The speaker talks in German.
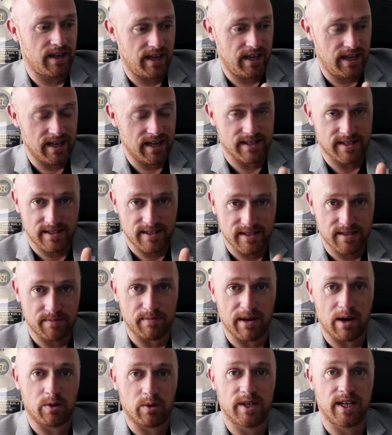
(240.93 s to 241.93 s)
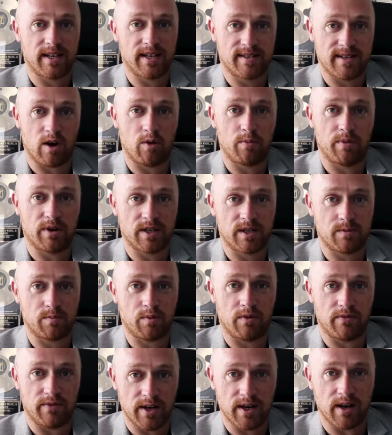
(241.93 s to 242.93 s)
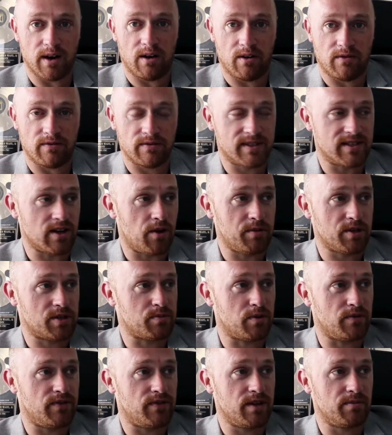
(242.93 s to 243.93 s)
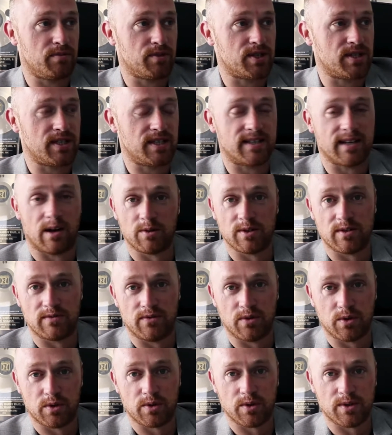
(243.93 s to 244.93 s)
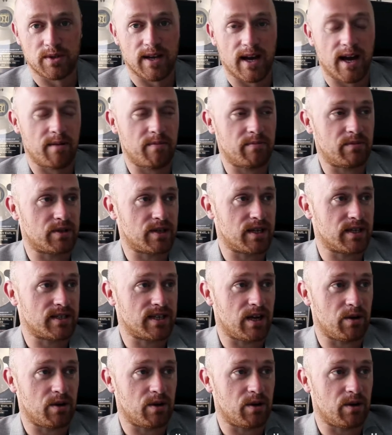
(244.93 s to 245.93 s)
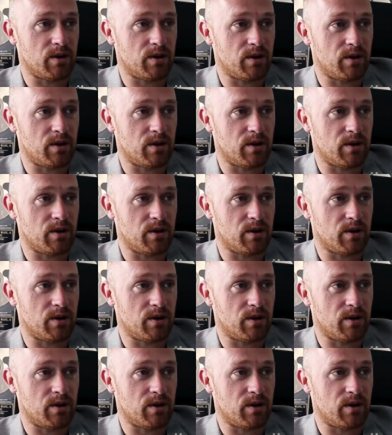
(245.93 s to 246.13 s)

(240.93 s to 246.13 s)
Erstens, bau dir ein sauberes Profil auf. Ein sauberes Profil muss nicht 1000 Fotos haben oder 1000